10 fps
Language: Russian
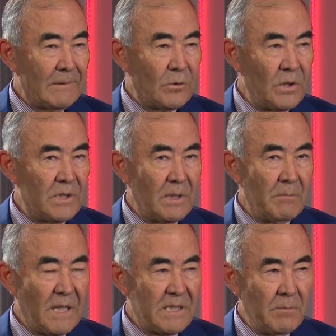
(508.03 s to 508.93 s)
то есть
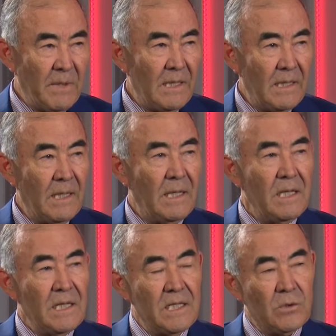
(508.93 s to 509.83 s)
максимальное
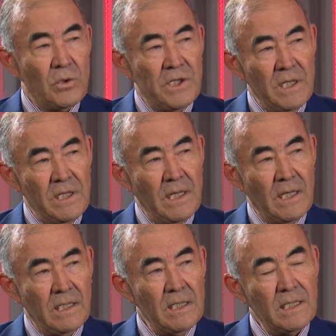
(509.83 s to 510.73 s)
изучение
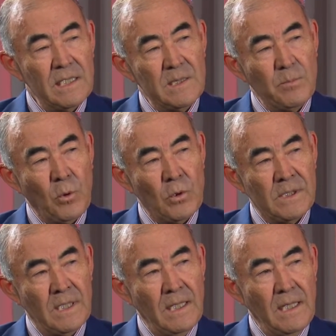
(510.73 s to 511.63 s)
рынка и
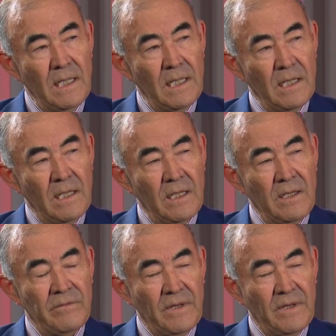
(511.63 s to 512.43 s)
спроса. И, и в